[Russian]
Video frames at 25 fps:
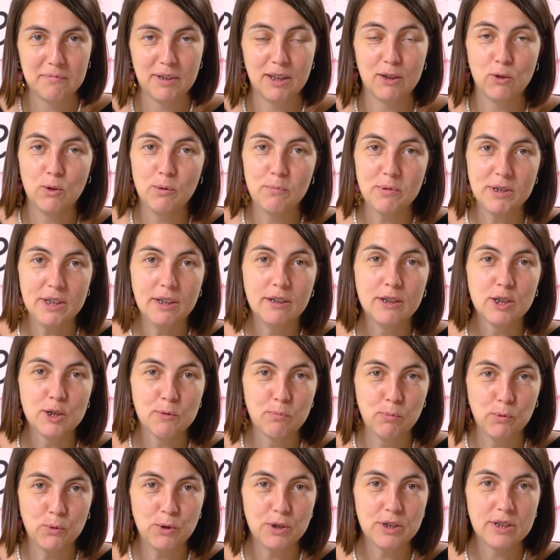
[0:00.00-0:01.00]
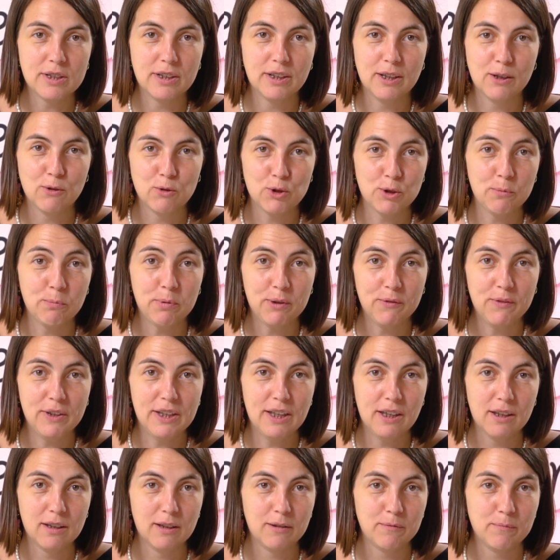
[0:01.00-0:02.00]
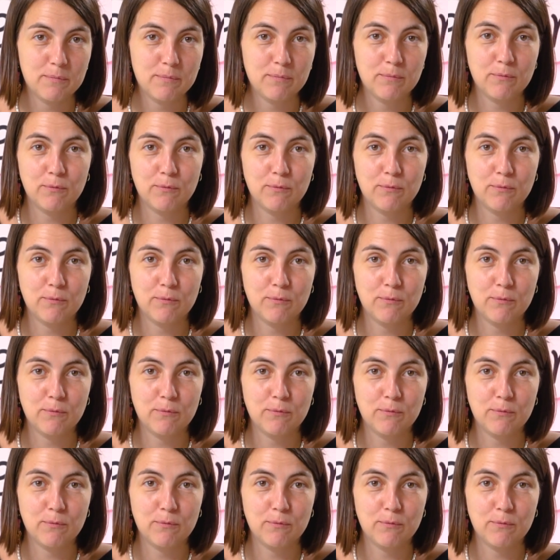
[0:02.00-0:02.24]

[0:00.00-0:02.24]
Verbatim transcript: И оно обязательно сбудется, я уже проверяла.